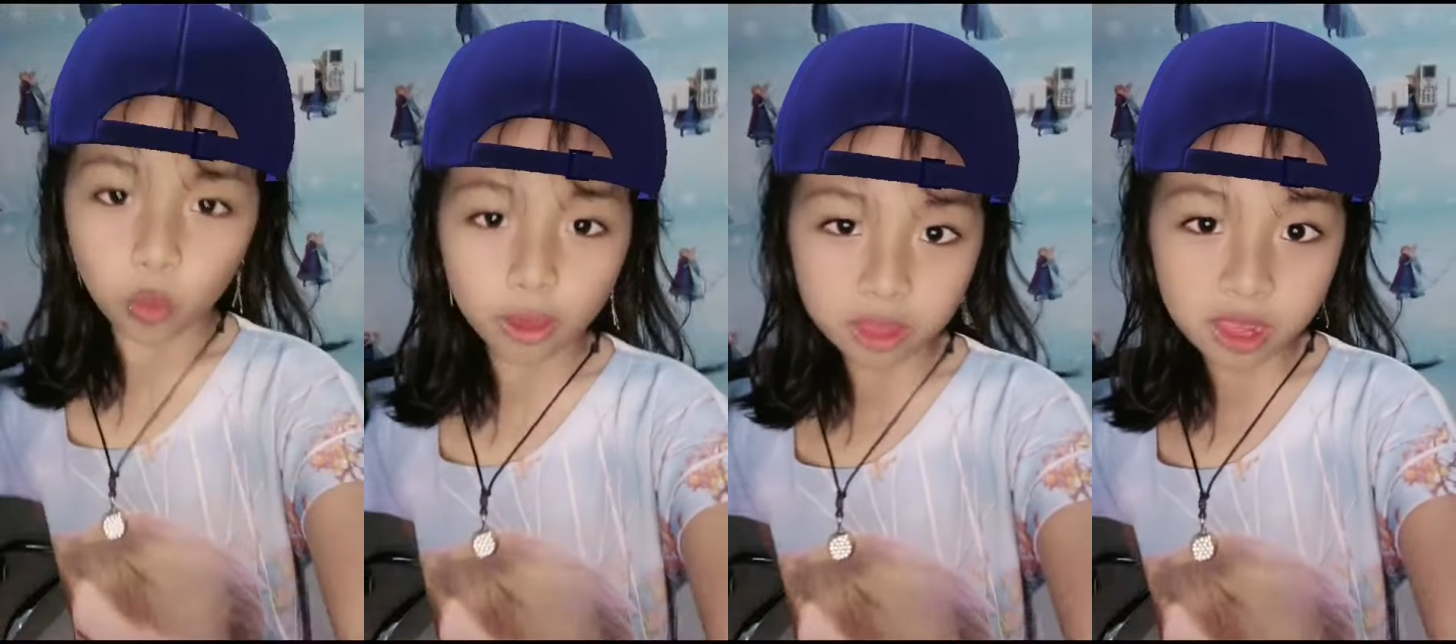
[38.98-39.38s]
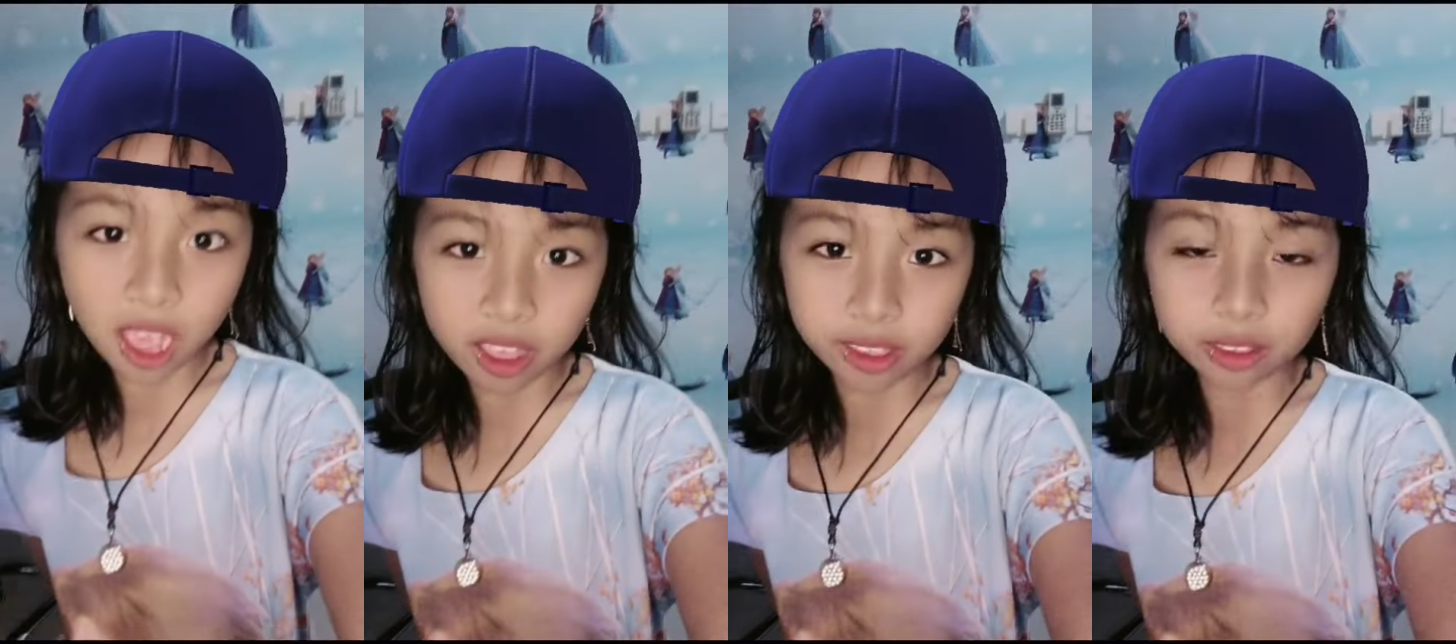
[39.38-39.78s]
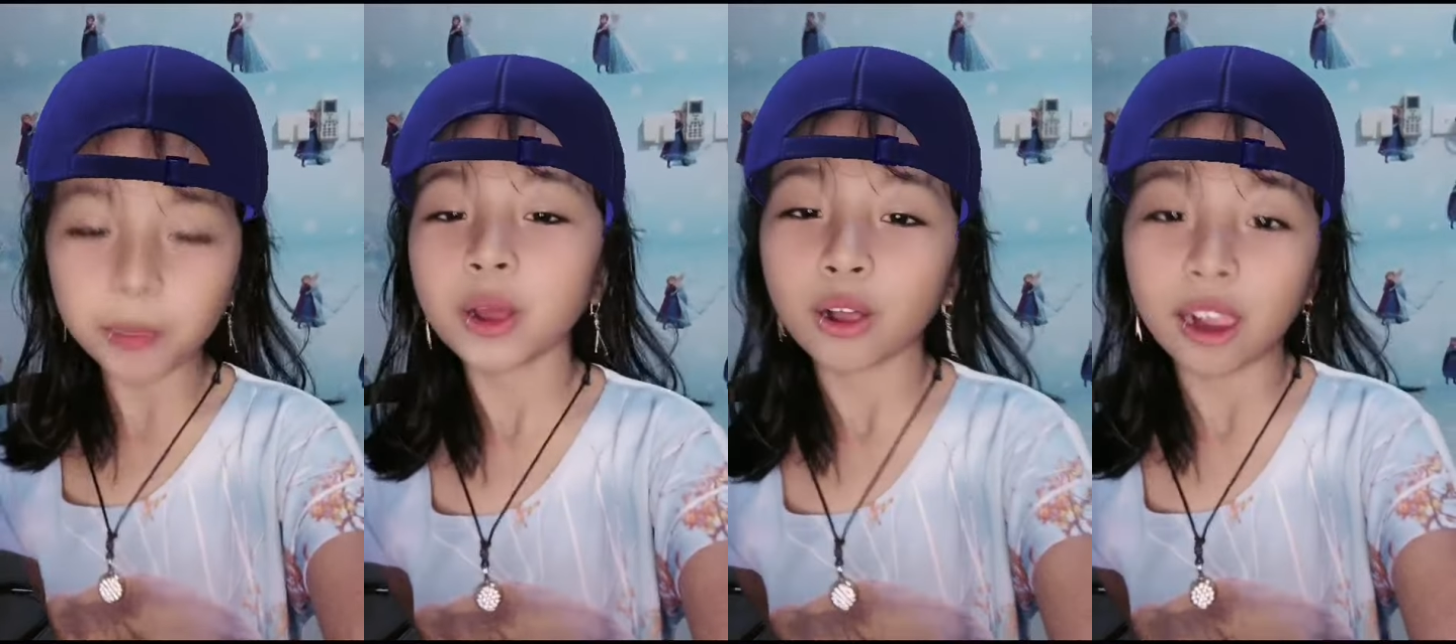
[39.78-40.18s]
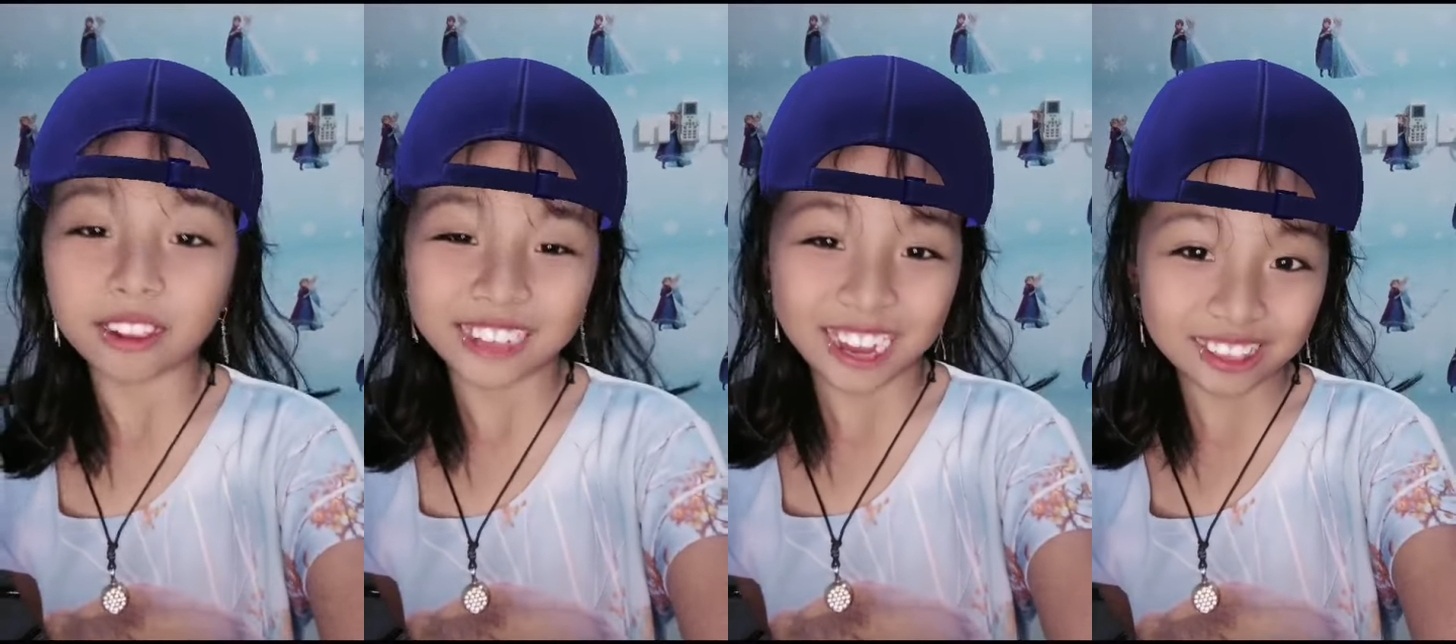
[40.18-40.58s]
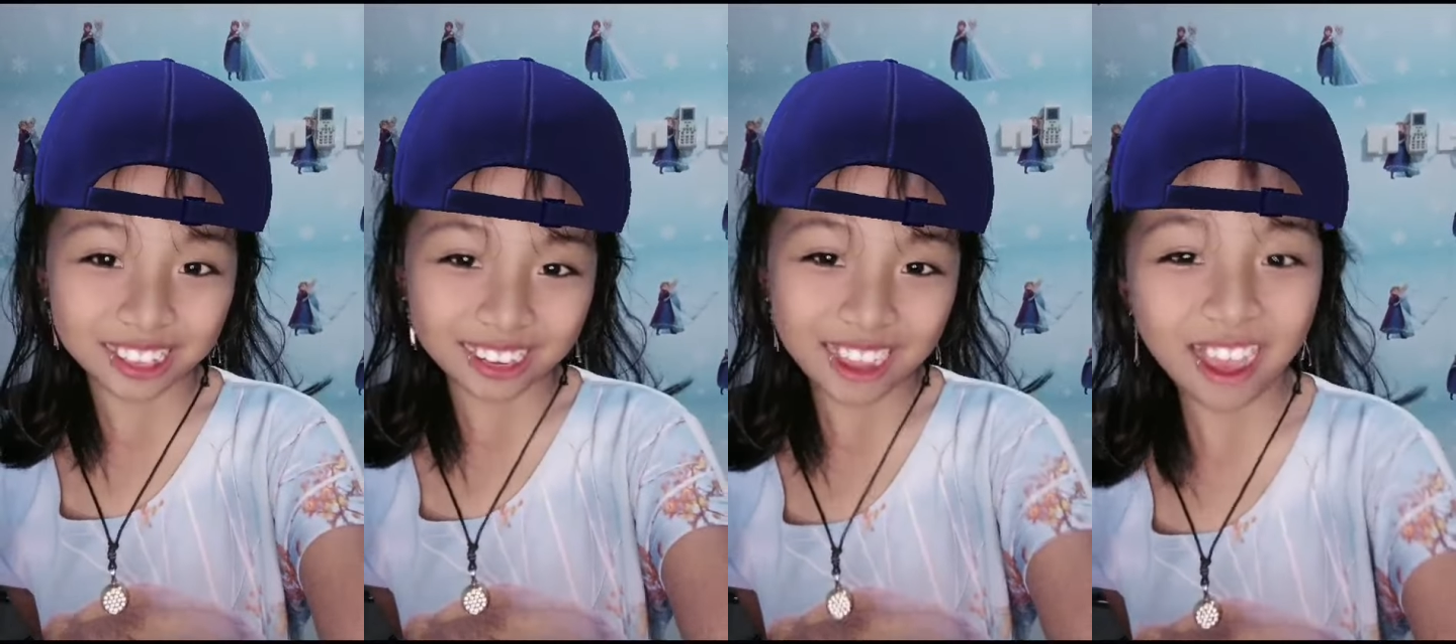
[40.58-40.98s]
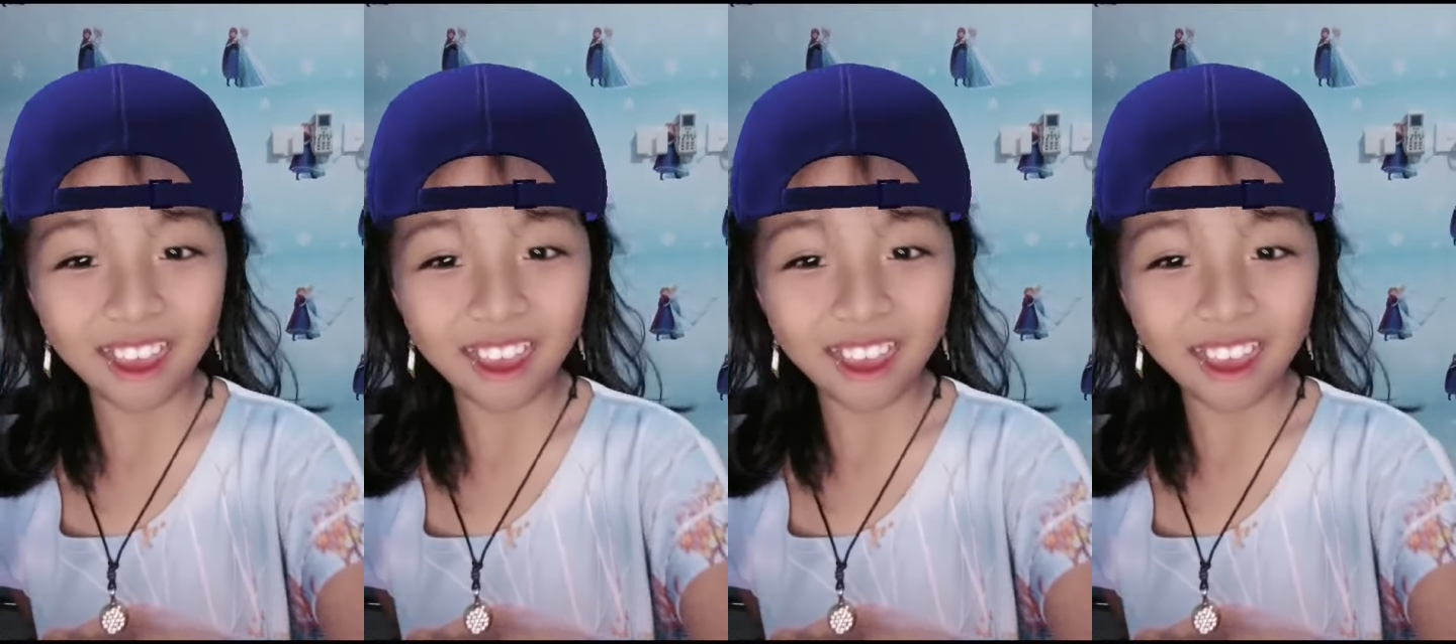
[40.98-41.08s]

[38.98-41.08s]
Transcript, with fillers: Gue sih ya aja tapi kalau kalian traktir.